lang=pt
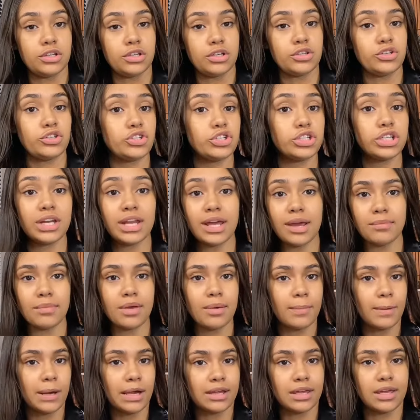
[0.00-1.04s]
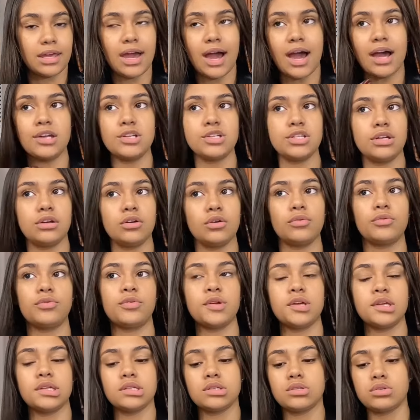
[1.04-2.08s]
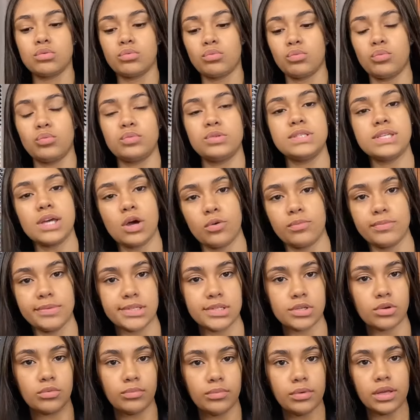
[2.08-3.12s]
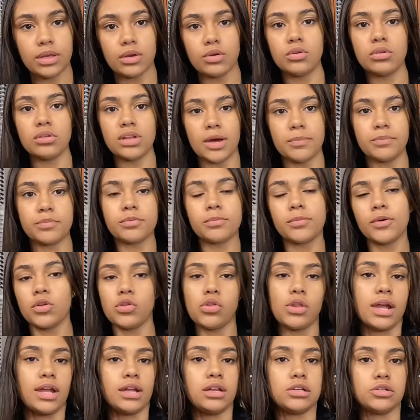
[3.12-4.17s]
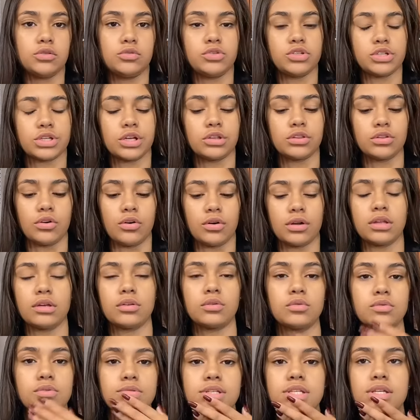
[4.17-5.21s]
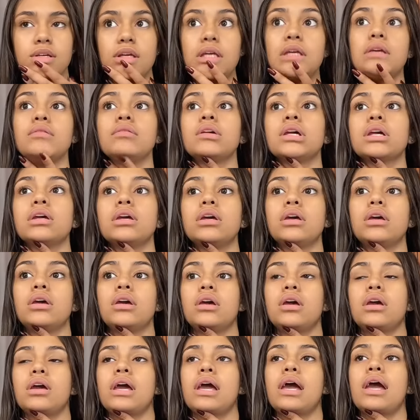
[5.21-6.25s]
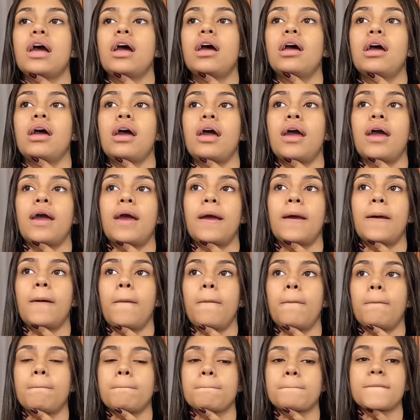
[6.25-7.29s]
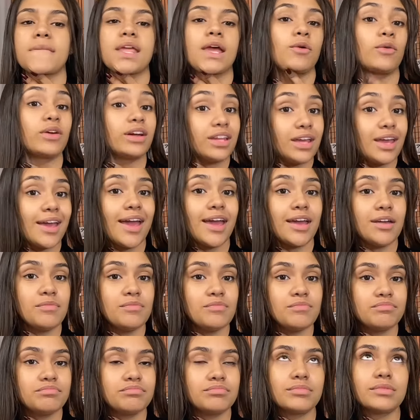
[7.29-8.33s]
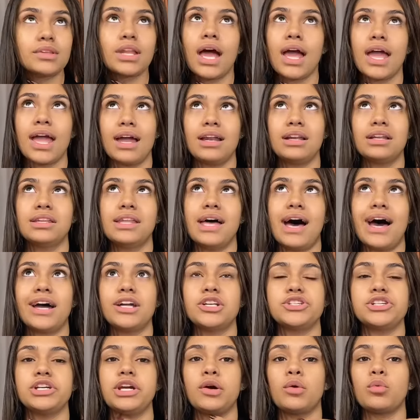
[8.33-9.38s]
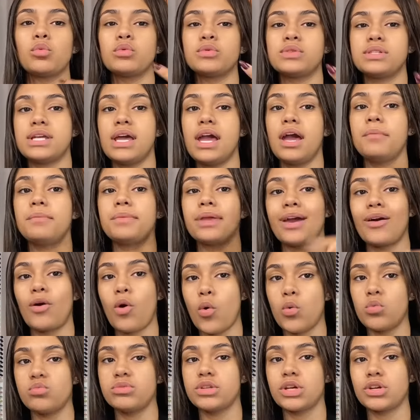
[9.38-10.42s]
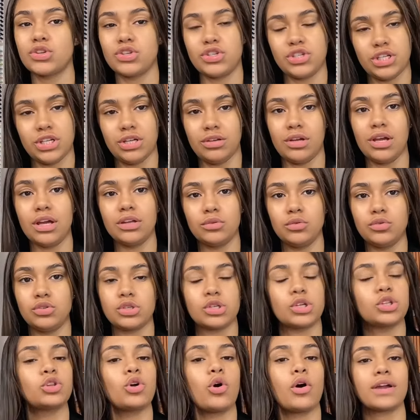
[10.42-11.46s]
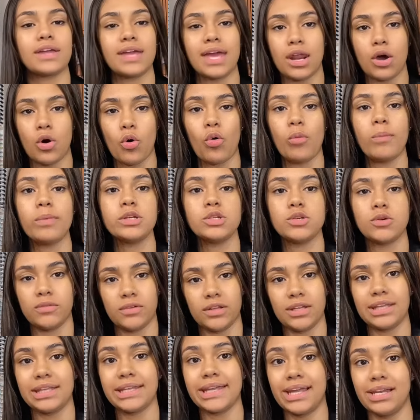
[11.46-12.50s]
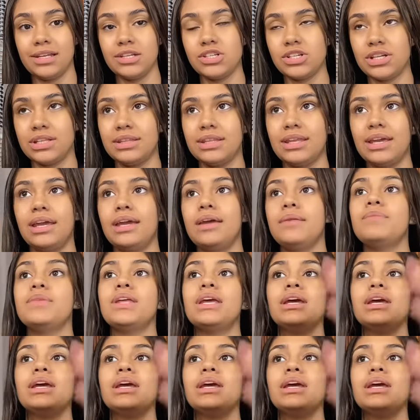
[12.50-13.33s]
Tirei minha maquiagem, eu fiz um desarrume-se comigo lá pro meu daily do TikTok, inclusive. É, eu criei na realidade, eu usei a minha conta antiga do TikTok, que era @giovanatelgt,